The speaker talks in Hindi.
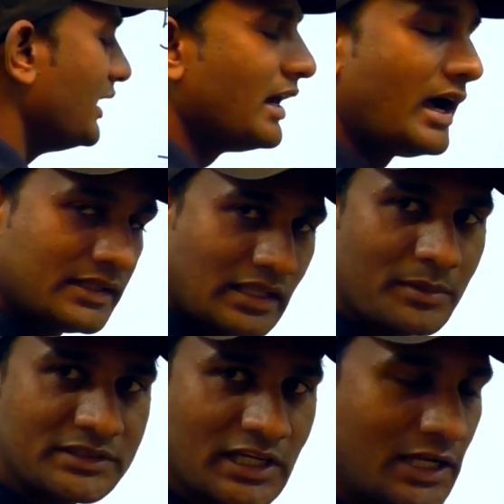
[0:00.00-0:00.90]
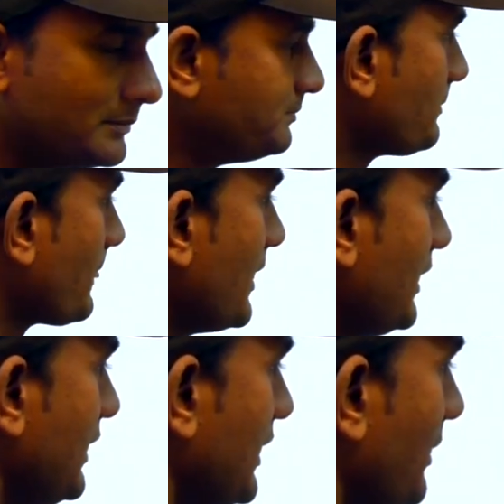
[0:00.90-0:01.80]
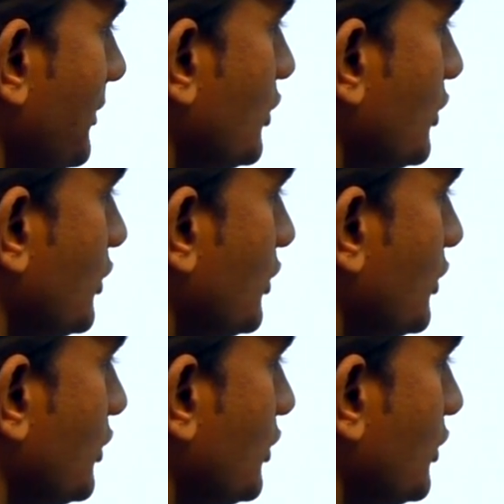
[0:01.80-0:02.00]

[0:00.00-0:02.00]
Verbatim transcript: है आधा बचा है अब